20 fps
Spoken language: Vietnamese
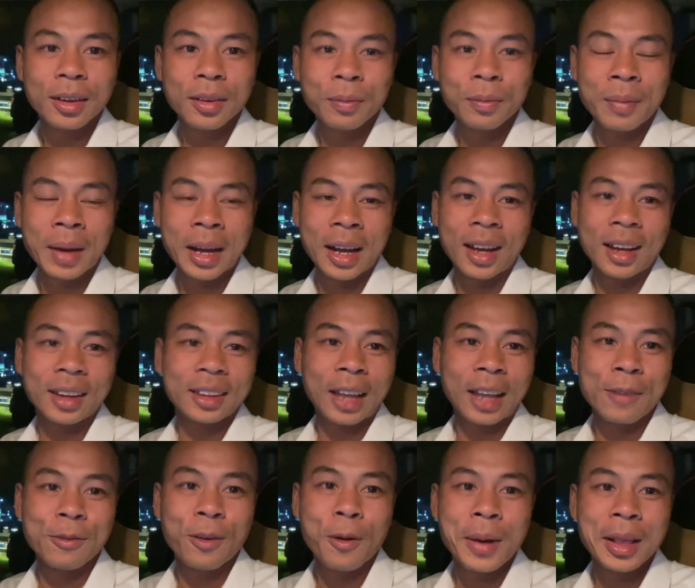mà
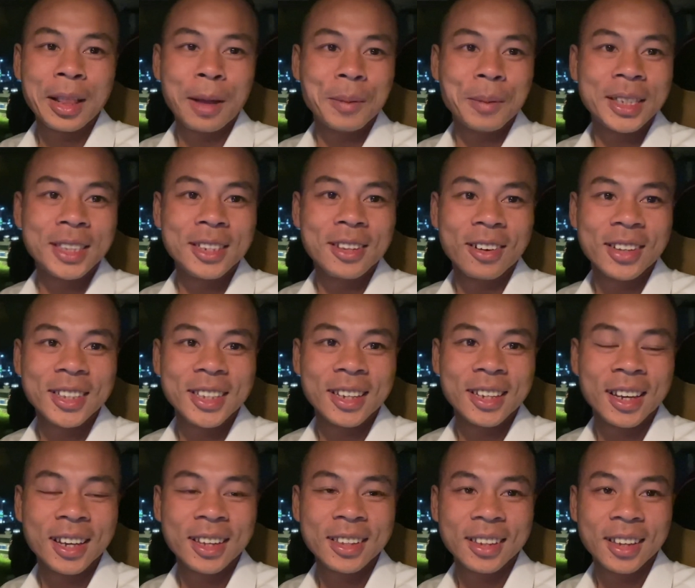thành phố Bảo Lộc thì chưa có
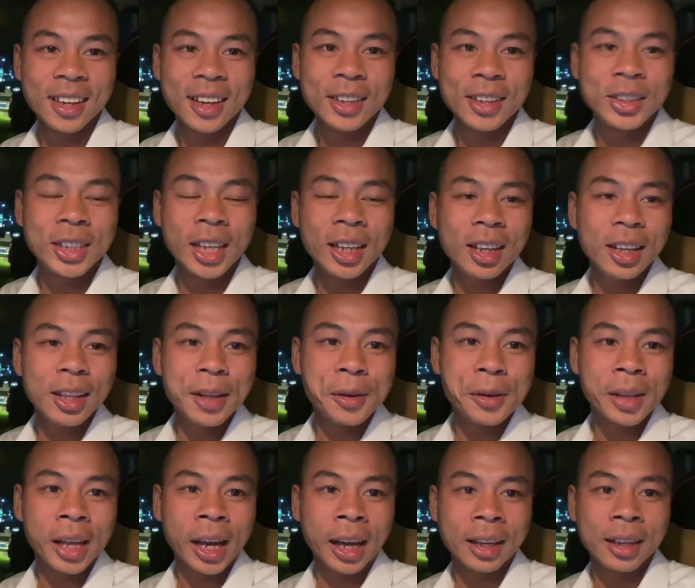gì hết chính cái
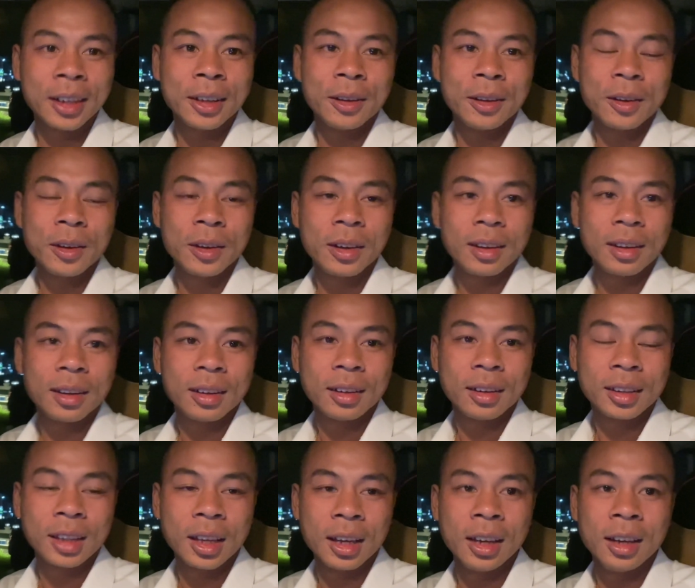điều này
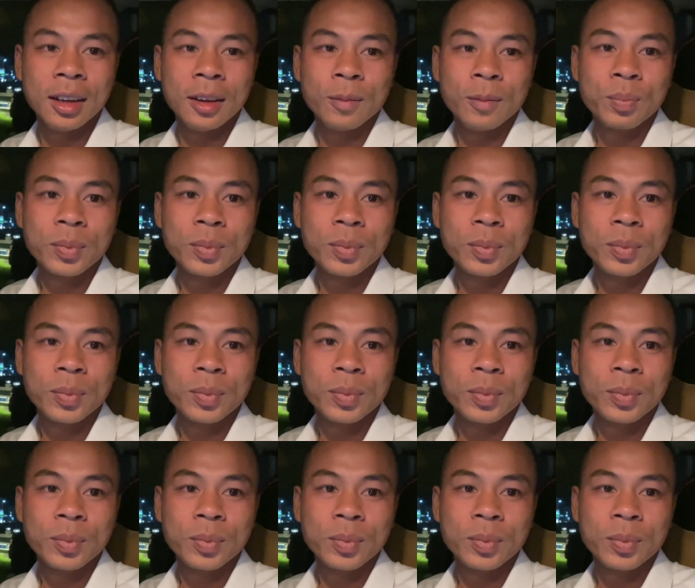thì